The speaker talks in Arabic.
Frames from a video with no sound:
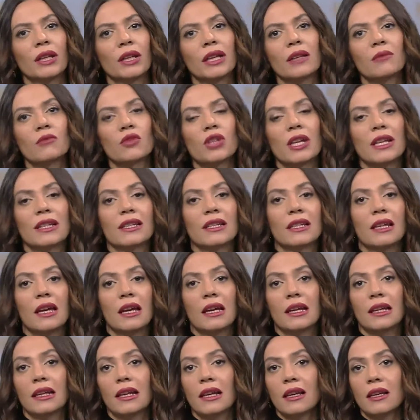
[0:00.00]
الآن مشاهدينا
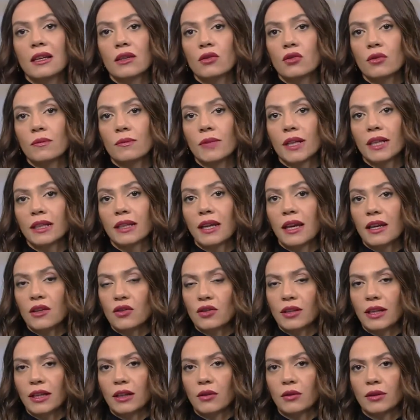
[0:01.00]
إلى شباك
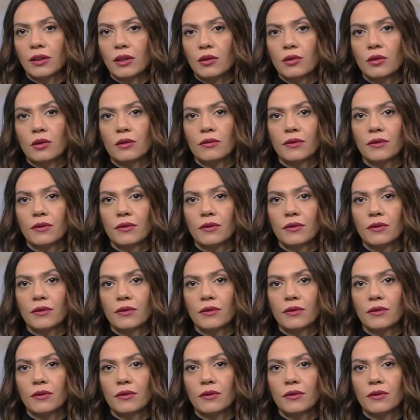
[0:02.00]
هاشتاج ونرصد